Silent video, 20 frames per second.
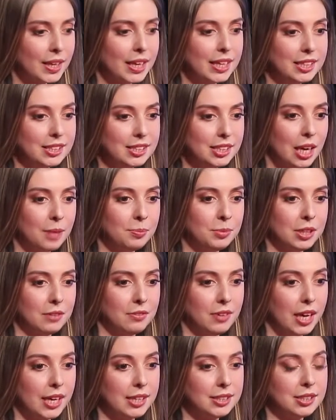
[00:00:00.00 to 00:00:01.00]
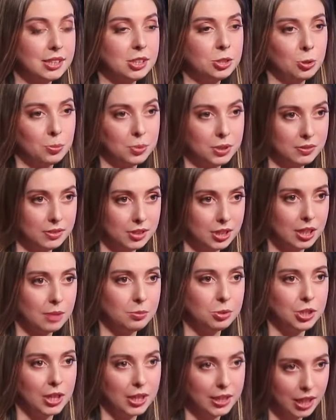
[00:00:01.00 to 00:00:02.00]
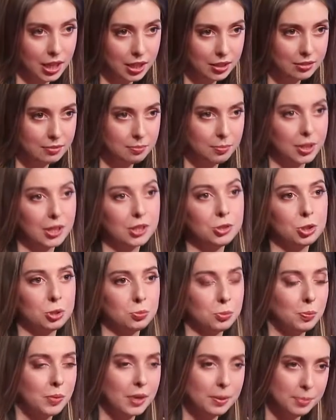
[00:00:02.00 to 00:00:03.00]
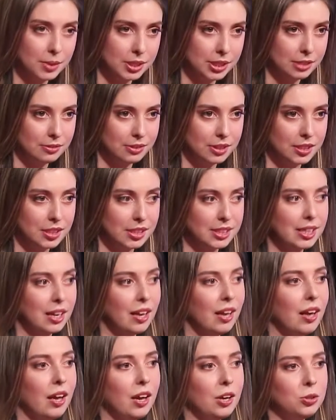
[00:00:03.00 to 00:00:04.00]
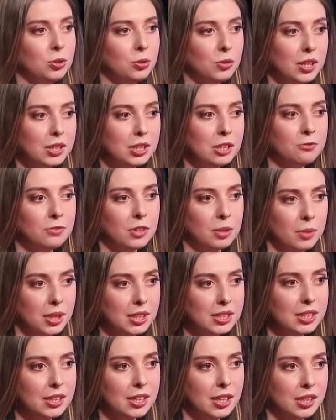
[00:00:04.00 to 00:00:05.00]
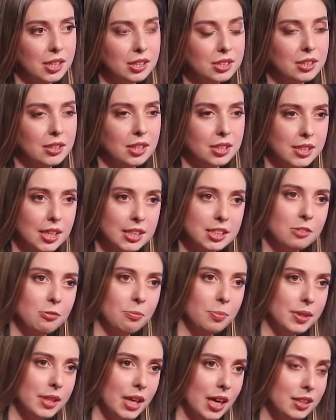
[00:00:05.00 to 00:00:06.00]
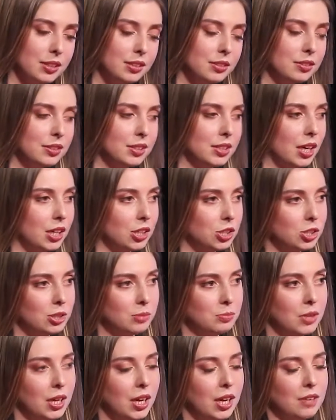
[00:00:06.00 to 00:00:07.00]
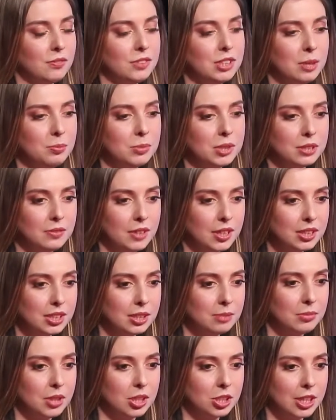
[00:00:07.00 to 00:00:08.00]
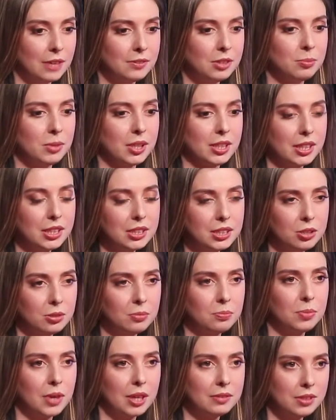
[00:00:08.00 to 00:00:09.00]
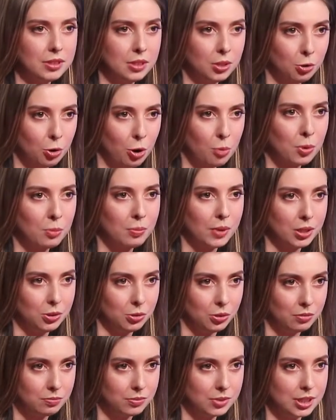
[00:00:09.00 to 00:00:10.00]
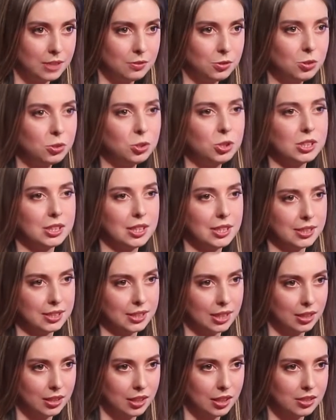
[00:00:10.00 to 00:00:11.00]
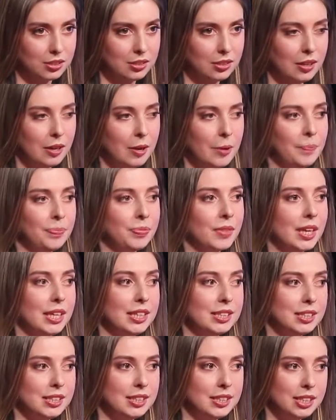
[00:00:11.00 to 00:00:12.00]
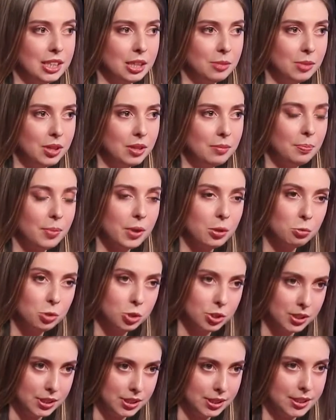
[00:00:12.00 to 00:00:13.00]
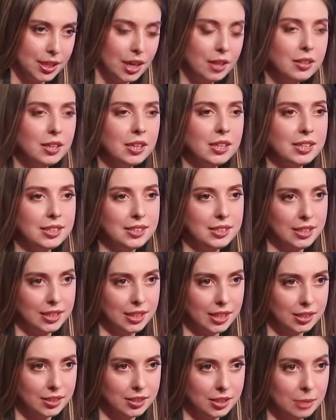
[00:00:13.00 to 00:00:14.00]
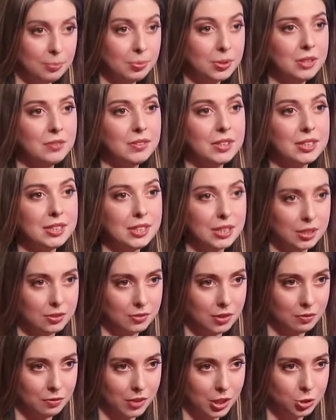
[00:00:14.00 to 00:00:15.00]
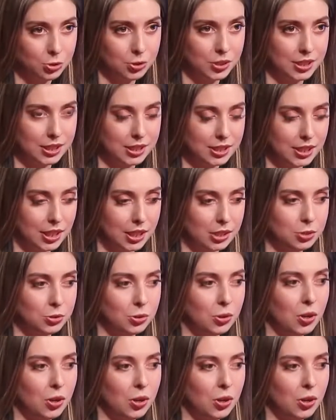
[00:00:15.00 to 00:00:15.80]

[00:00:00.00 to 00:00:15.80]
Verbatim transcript: и сами являетесь собственником жилья, по которому прописываетесь, то эта информация, конечно, должна совпадать с нашим всем известным державним реестром прав на нерухоме майно, где все числится о нас. И система получит эти данные из реестра и подтвердит вам вашу регистрацию.